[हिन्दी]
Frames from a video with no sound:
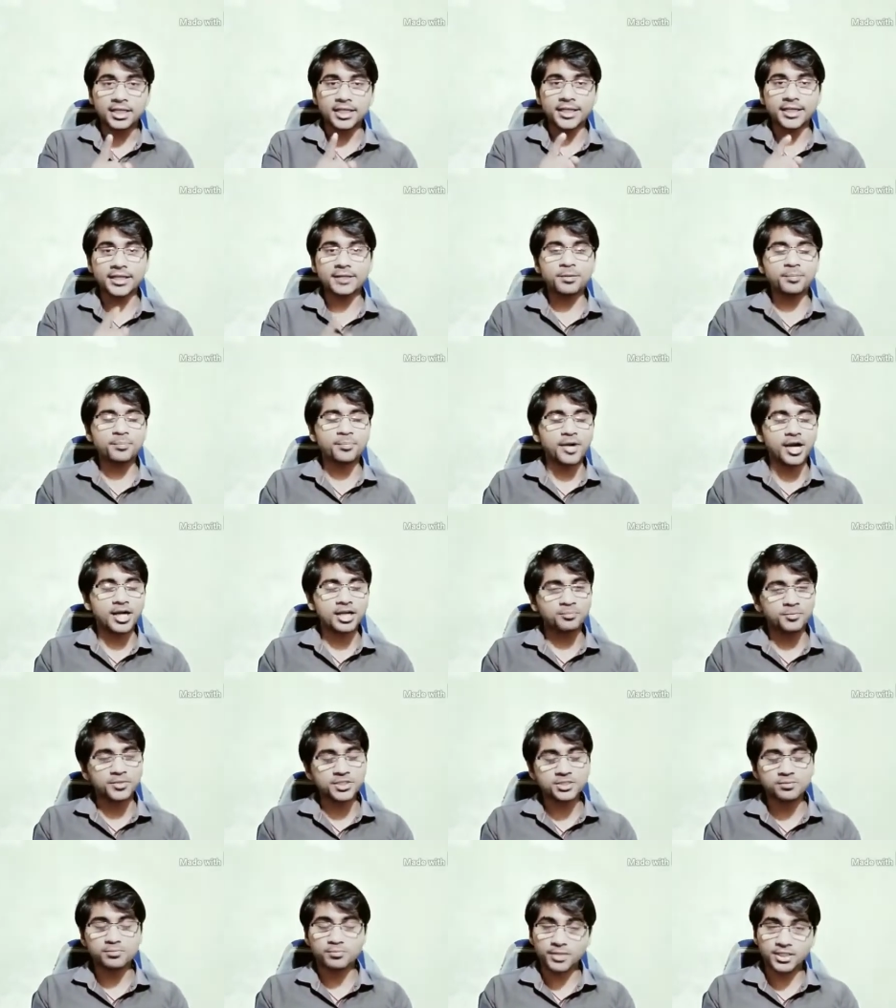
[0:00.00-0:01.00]
एक भी पार्ट
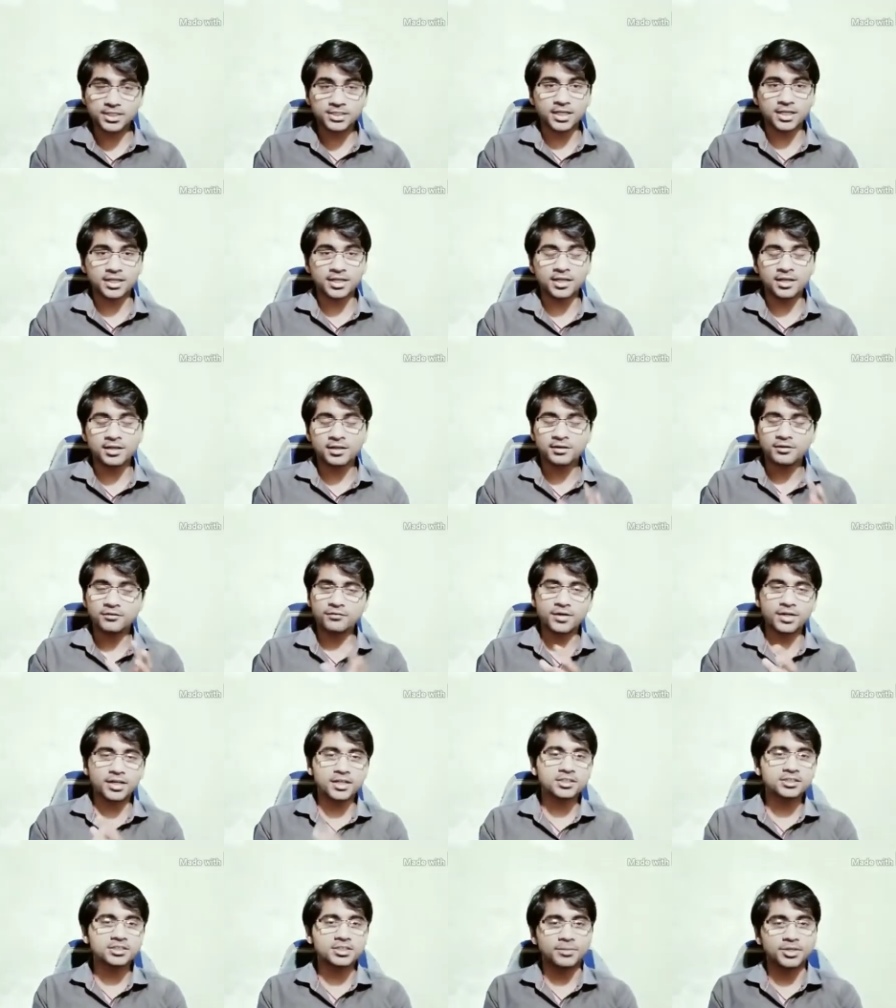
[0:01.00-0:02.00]
मिस मत करना
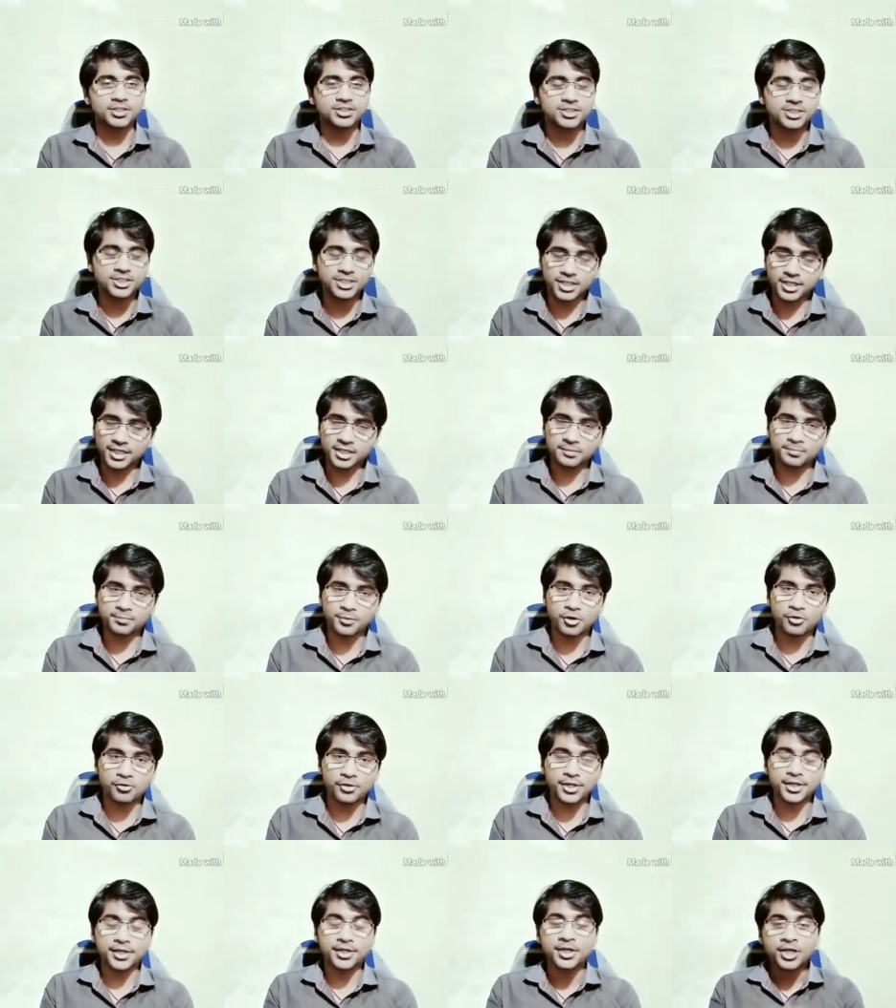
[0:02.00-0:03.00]
वरना समझ नहीं
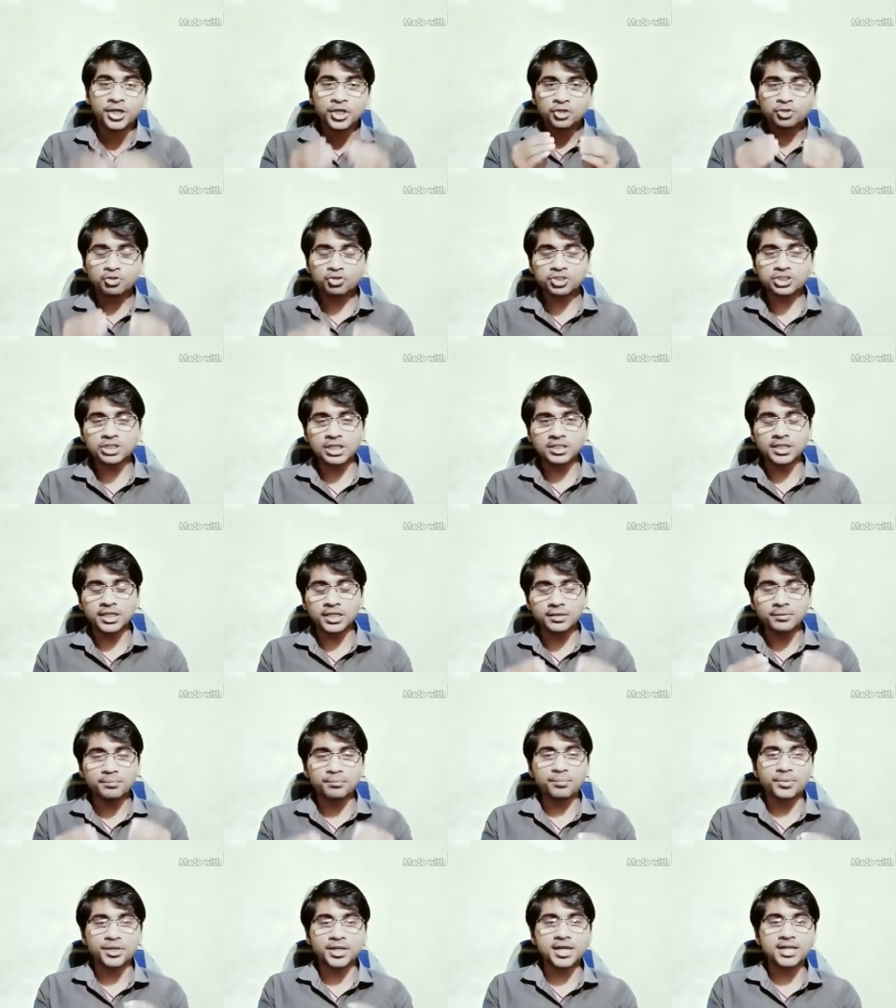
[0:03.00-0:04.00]
पाओगे तो
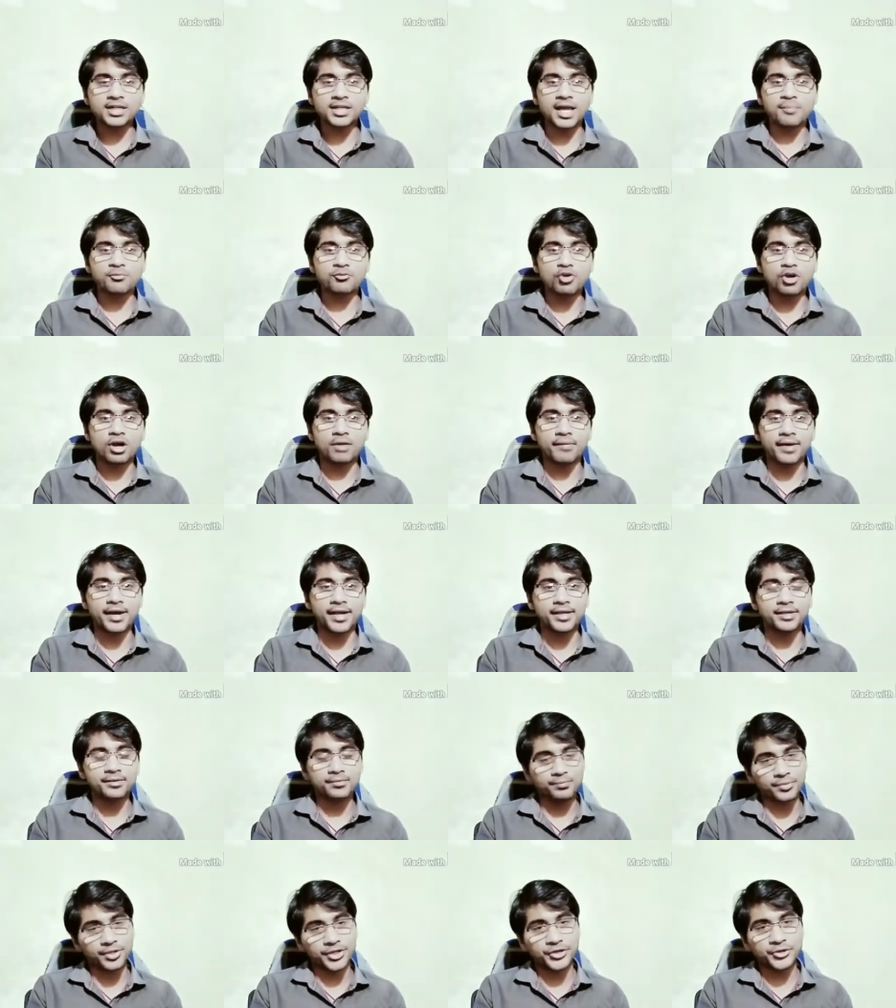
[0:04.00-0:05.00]
चलिए बिना टाइम को गवाए
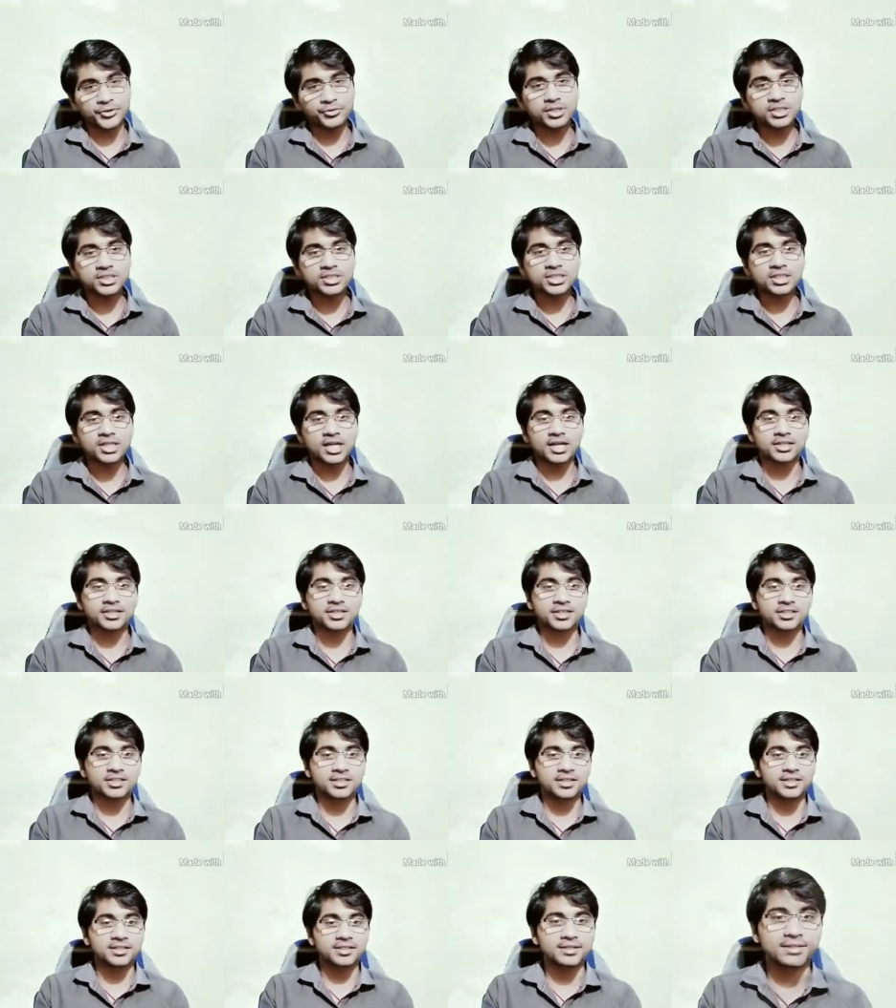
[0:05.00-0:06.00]
वीडियो को स्टार्ट
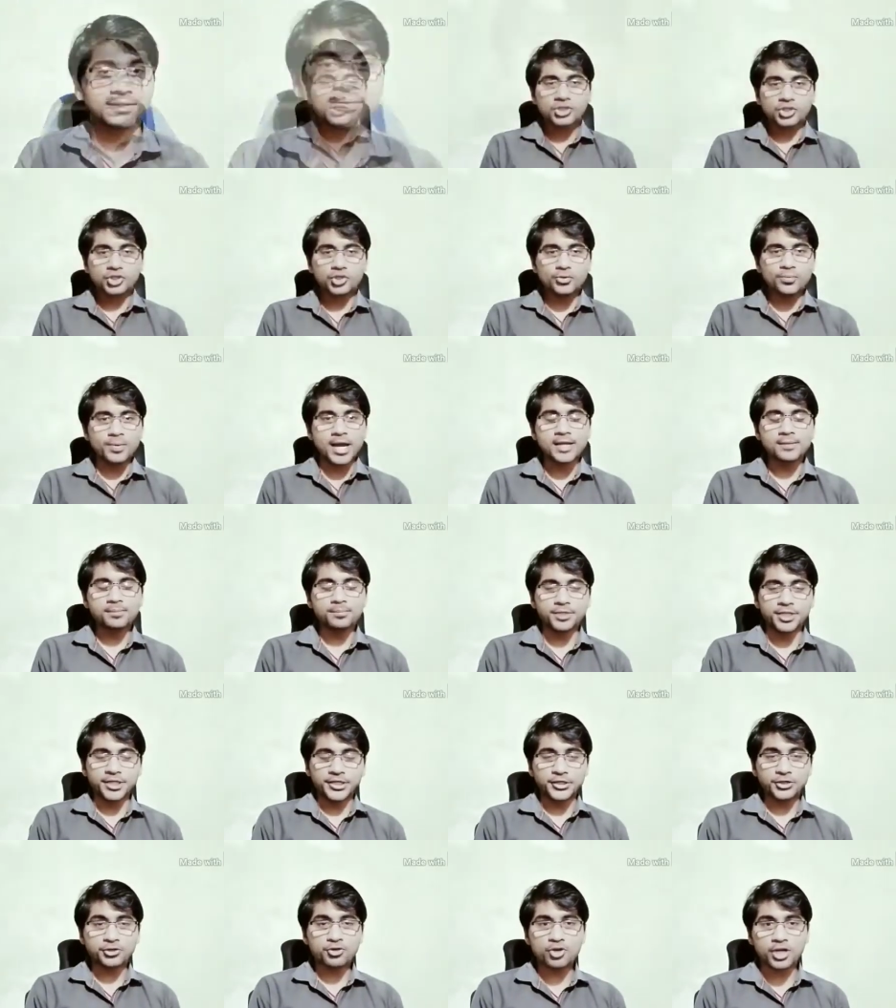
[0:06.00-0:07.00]
करते हैं तो भाई
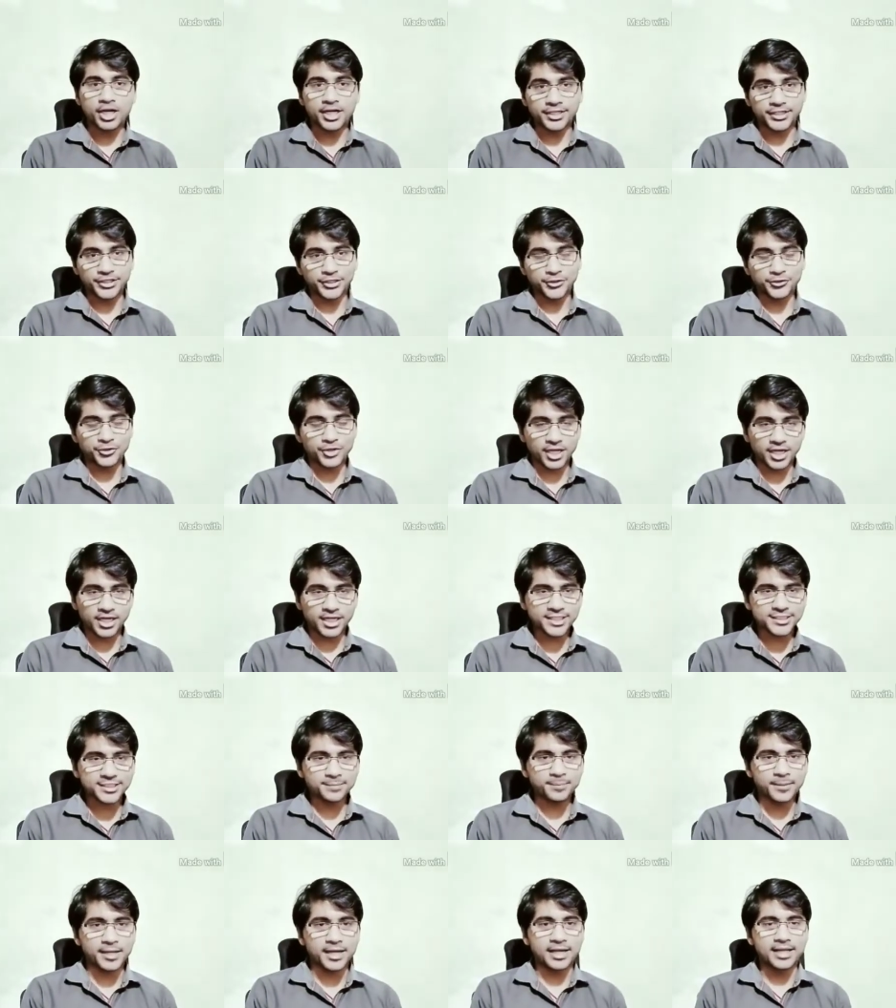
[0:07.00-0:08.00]
वीडियो को कंटिन्यू करने
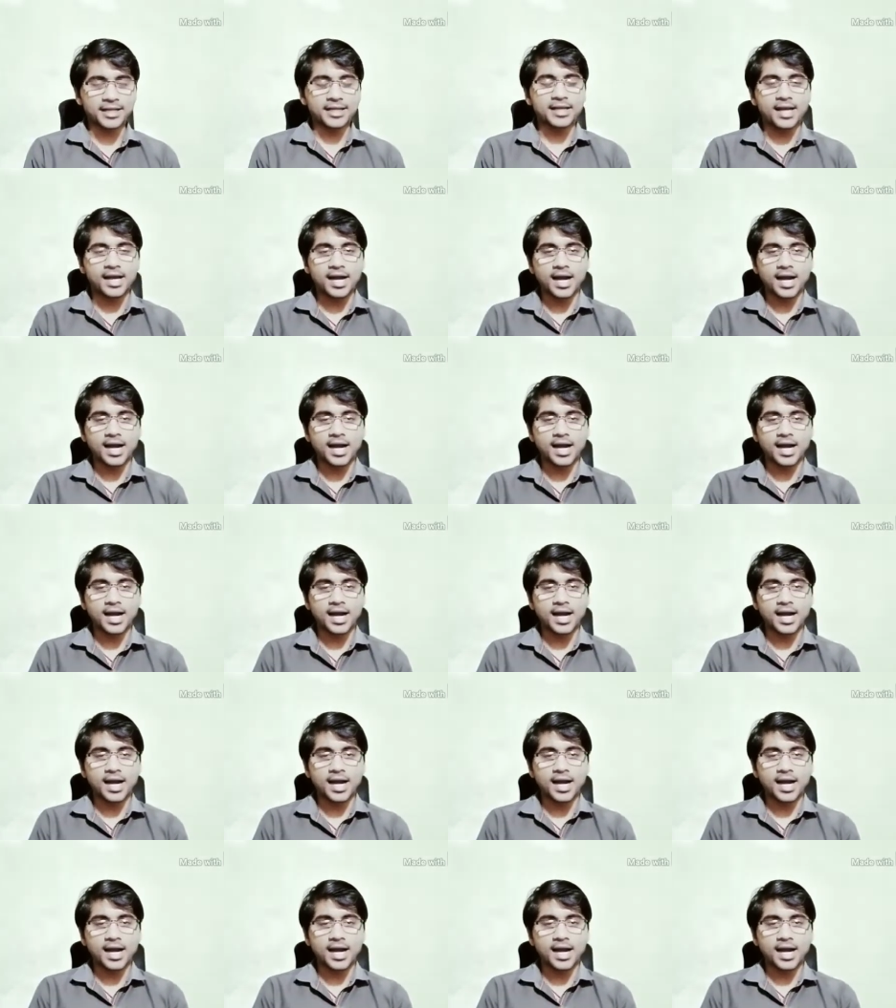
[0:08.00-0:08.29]
से पहले